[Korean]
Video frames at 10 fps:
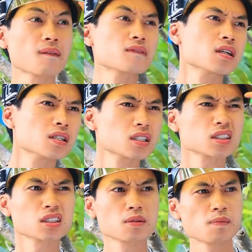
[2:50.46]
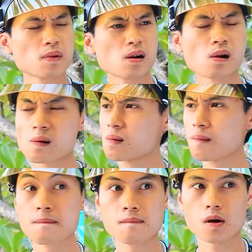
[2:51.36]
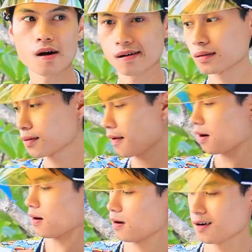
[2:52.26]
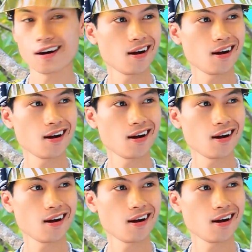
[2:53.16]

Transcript: 어떻게 저 사람은 많은 손님을 가졌지? 오, 어,